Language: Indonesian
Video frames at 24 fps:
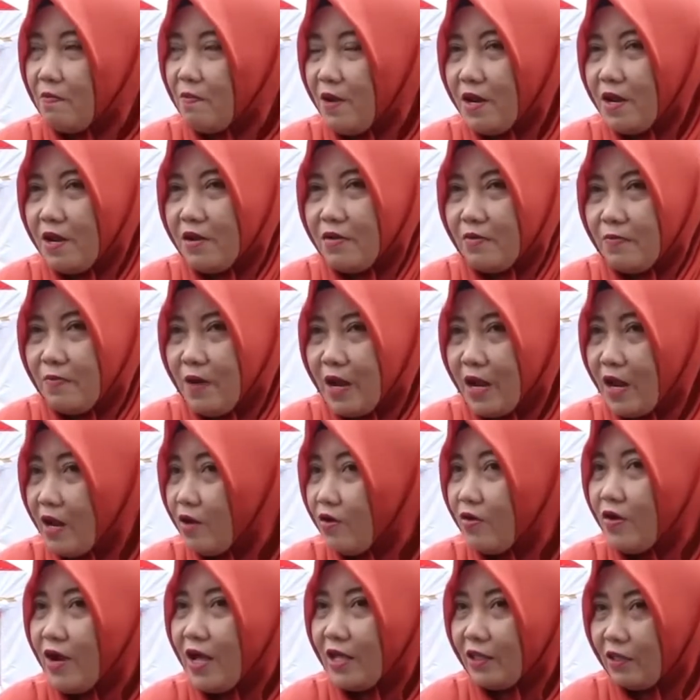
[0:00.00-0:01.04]
daripada do,
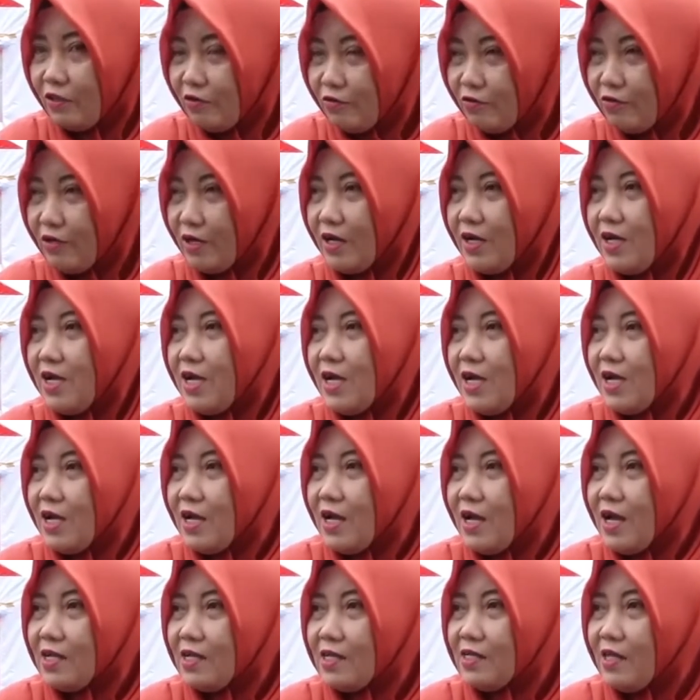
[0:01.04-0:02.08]
para donatur
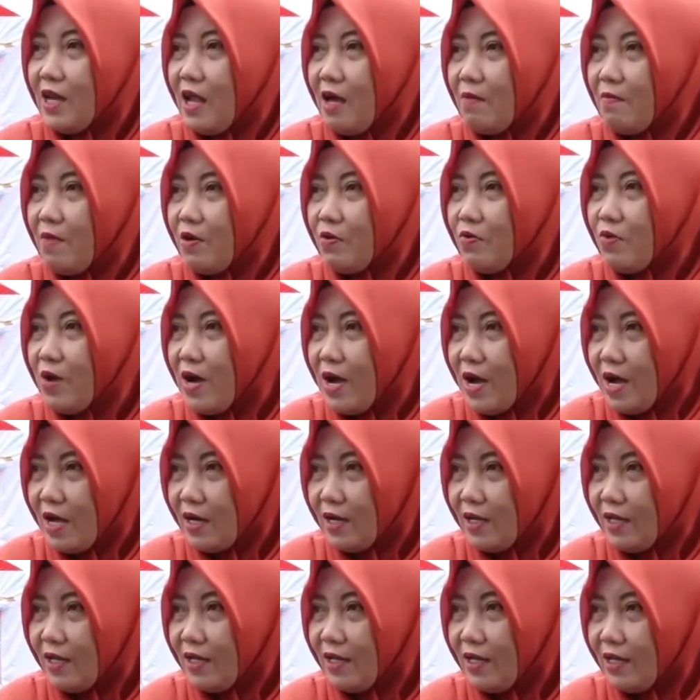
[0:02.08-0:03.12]
dan selama dua
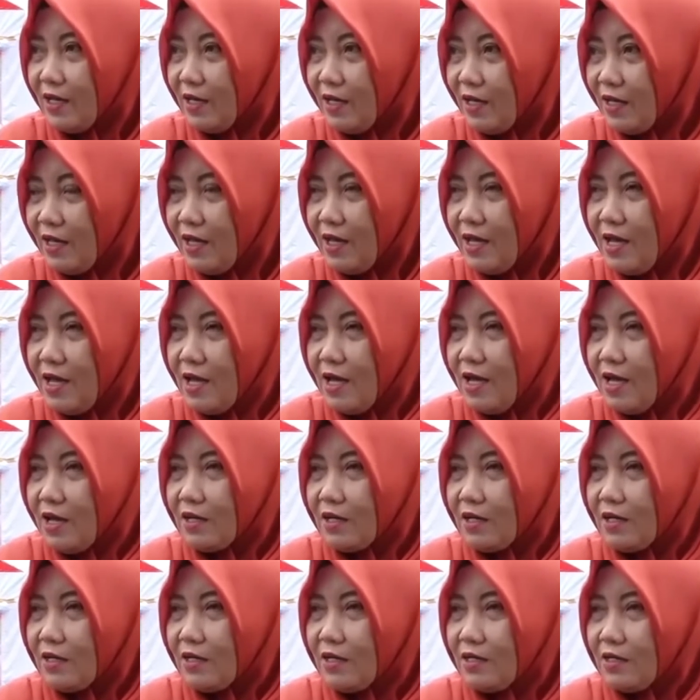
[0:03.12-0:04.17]
hari ini
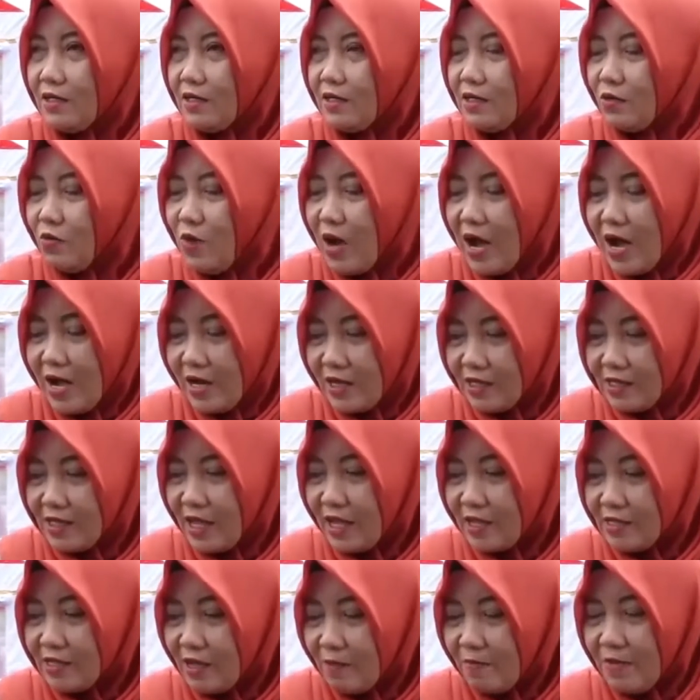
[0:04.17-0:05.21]
e, dua hari
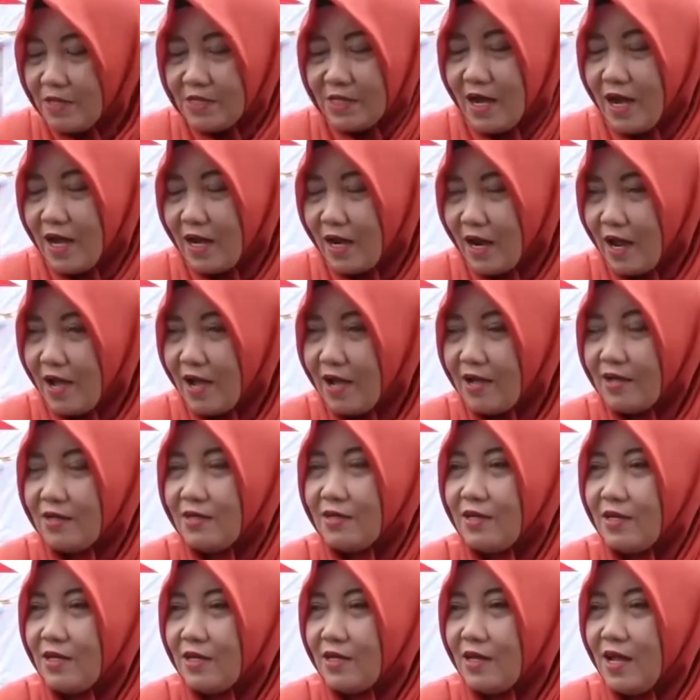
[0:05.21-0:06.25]
sama sekarang
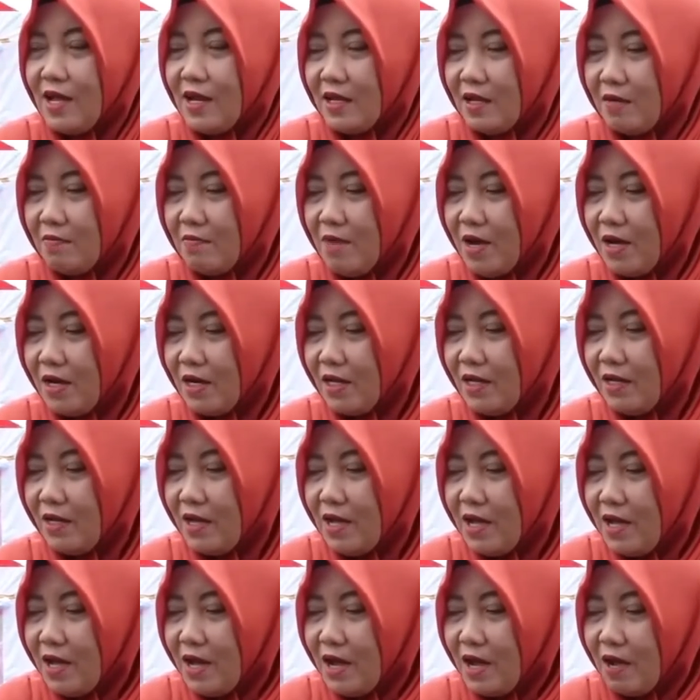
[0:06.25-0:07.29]
dari kemarin
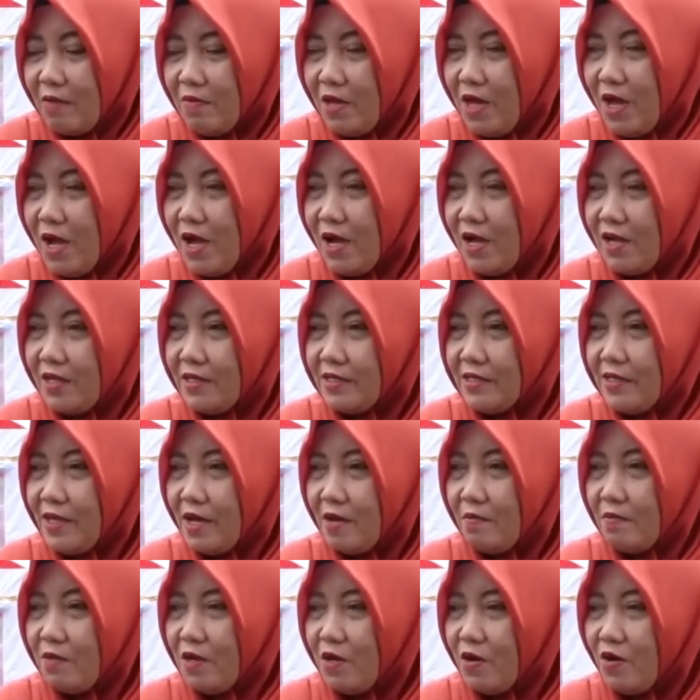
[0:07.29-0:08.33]
kami
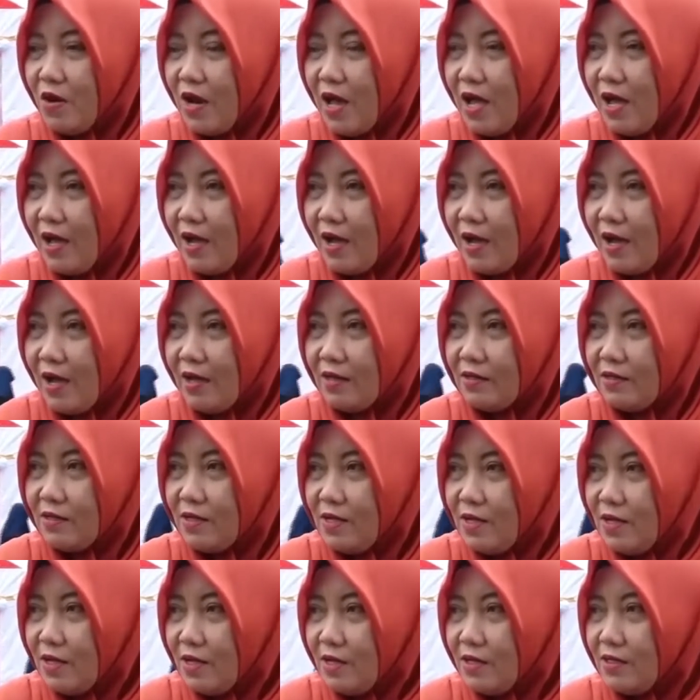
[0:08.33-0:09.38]
hanya mengolahkan
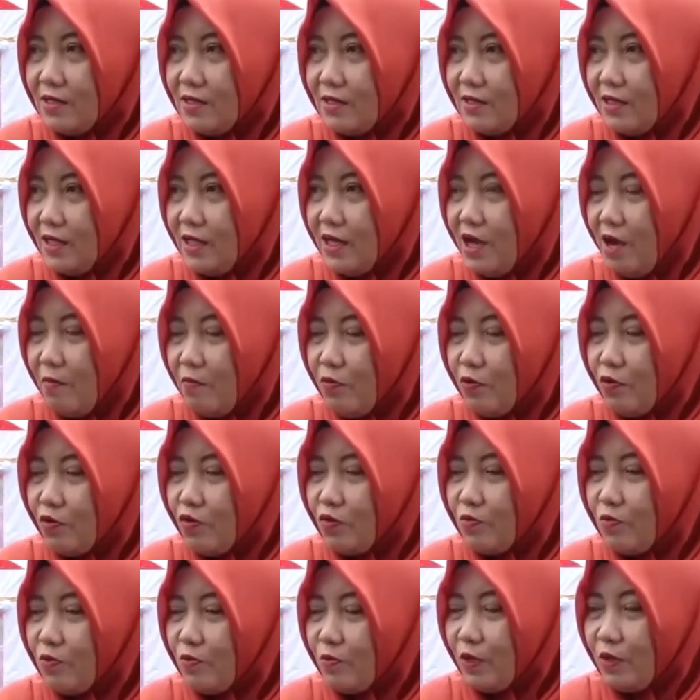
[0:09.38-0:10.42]
e, di dapur
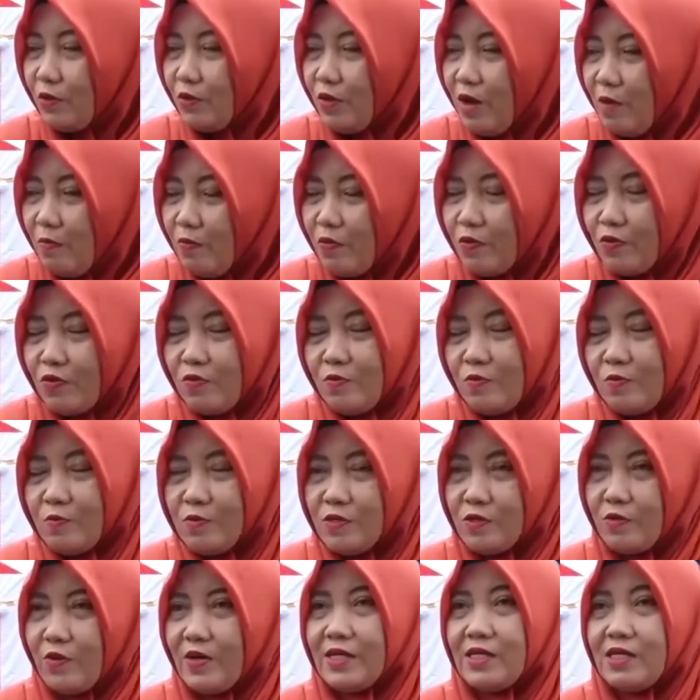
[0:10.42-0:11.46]
umum itu dapur umum
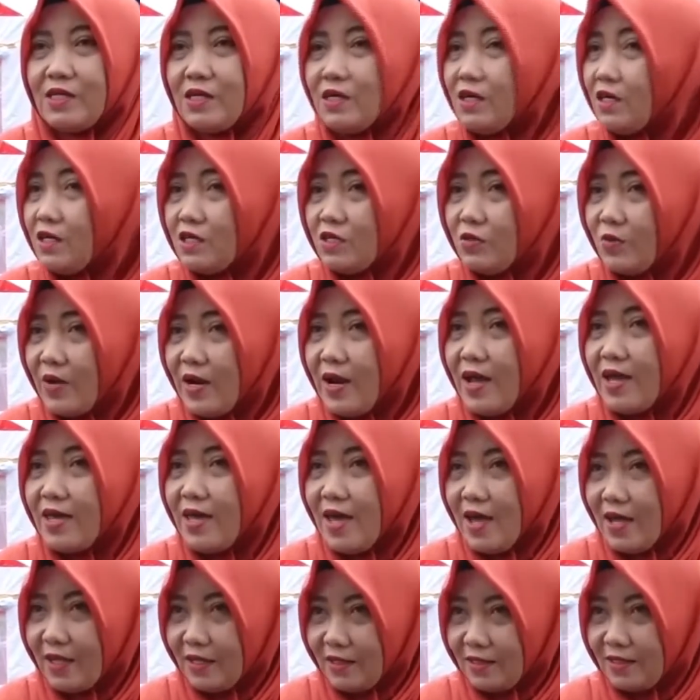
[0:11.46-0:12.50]
swa, e,
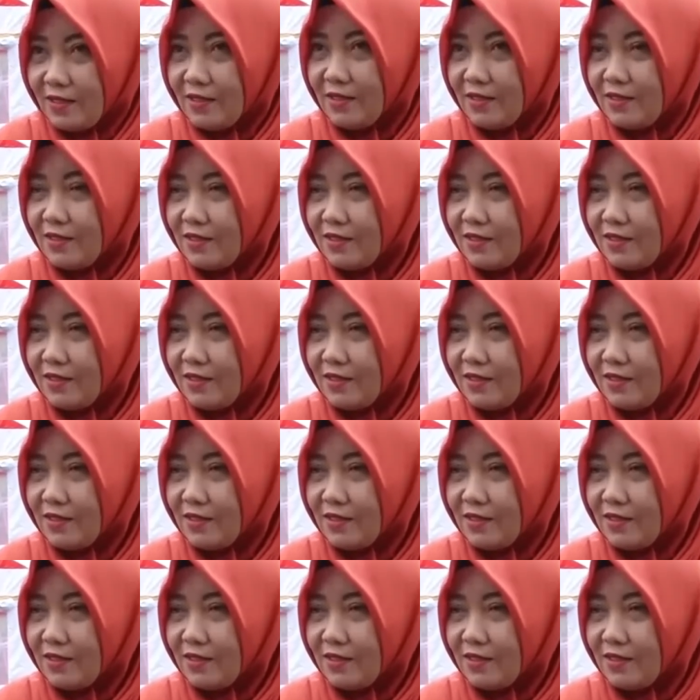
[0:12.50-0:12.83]
swadaya